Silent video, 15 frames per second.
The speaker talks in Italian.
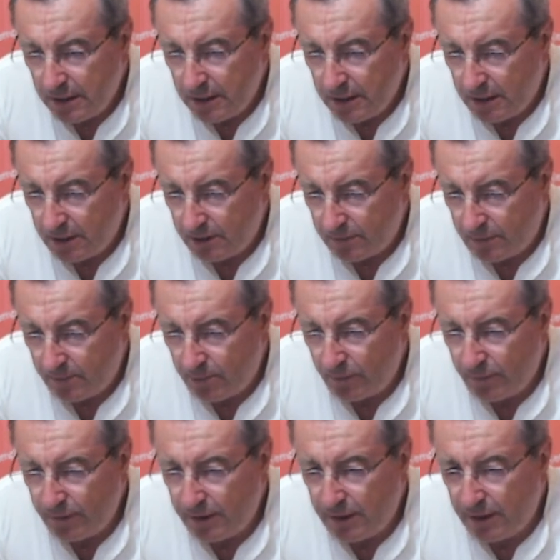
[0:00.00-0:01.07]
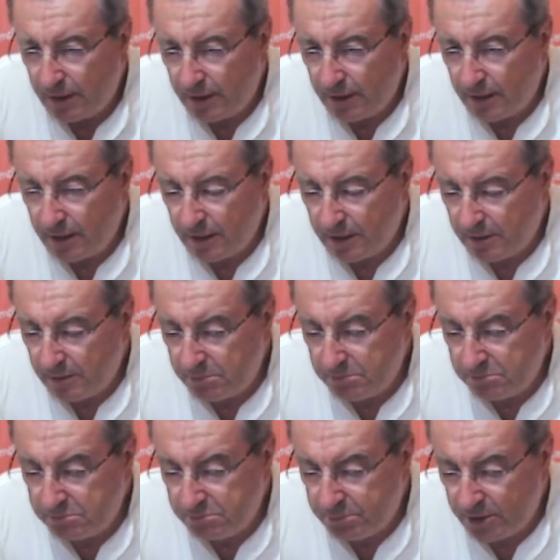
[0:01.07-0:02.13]
e dovrebbero finire
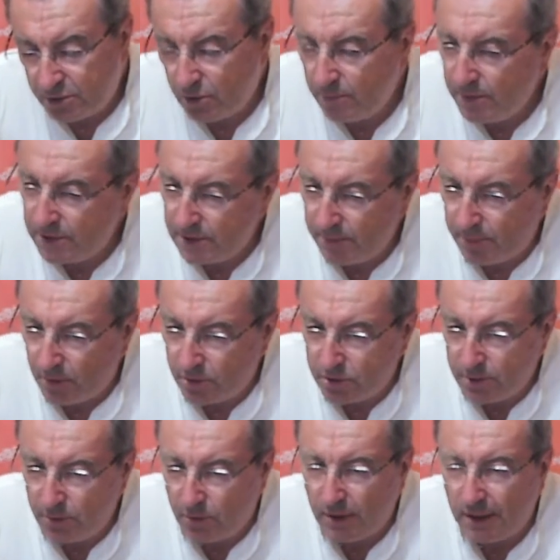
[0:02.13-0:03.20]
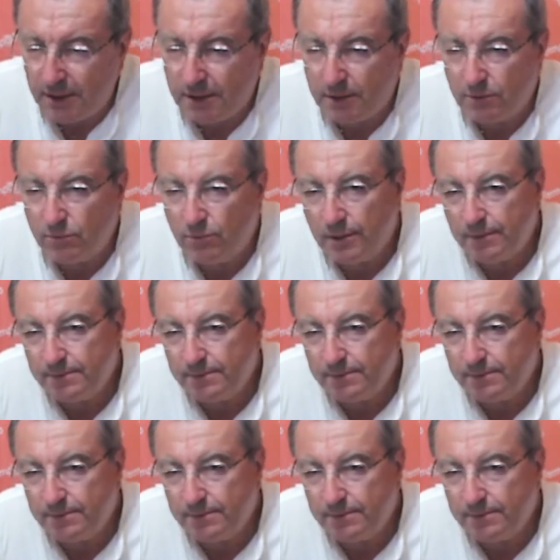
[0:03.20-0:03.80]
penso il mese prossimo con altre due.